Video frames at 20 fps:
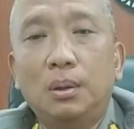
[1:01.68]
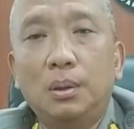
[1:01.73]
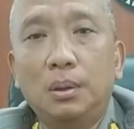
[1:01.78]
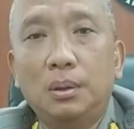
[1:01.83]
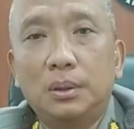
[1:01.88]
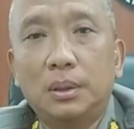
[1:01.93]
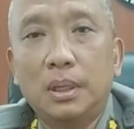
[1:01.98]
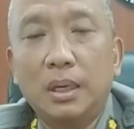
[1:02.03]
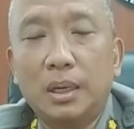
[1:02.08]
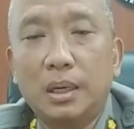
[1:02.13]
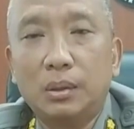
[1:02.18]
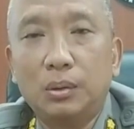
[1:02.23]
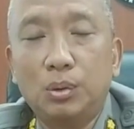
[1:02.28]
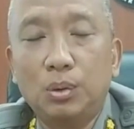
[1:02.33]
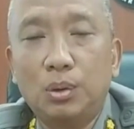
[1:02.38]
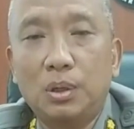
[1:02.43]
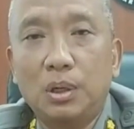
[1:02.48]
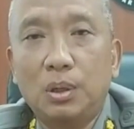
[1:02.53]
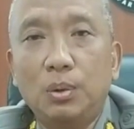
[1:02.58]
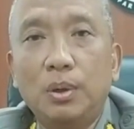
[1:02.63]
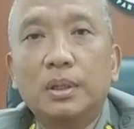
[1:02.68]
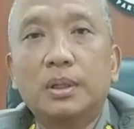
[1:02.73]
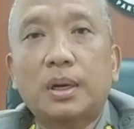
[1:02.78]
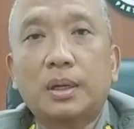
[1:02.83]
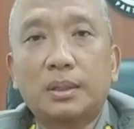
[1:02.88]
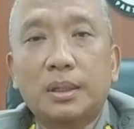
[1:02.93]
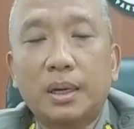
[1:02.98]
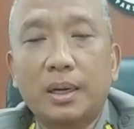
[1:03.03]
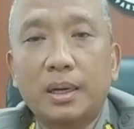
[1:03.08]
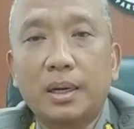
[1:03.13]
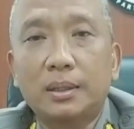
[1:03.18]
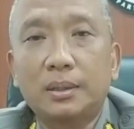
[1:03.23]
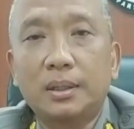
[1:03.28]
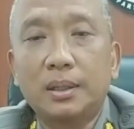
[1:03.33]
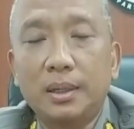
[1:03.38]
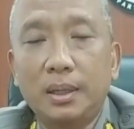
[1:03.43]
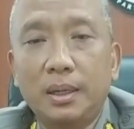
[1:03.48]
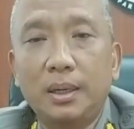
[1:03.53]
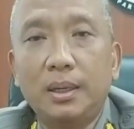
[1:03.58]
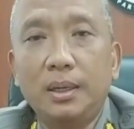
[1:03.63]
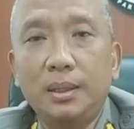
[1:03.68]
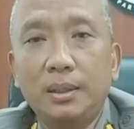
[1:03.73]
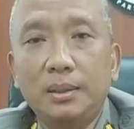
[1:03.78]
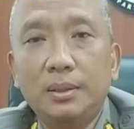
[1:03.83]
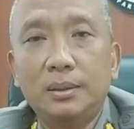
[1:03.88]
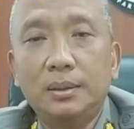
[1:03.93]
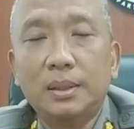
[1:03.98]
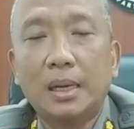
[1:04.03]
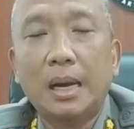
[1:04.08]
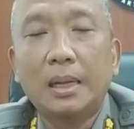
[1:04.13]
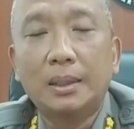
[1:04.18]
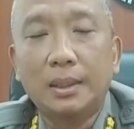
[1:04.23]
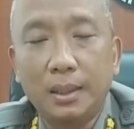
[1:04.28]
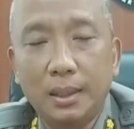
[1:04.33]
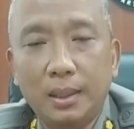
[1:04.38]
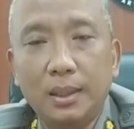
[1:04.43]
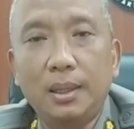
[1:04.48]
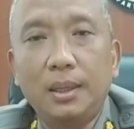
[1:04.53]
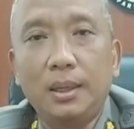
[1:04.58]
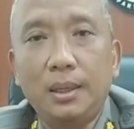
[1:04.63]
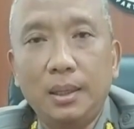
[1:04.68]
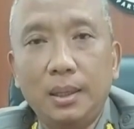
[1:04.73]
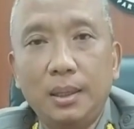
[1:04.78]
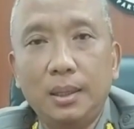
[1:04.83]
Sedangkan untuk kedua tersangka sendiri saat ini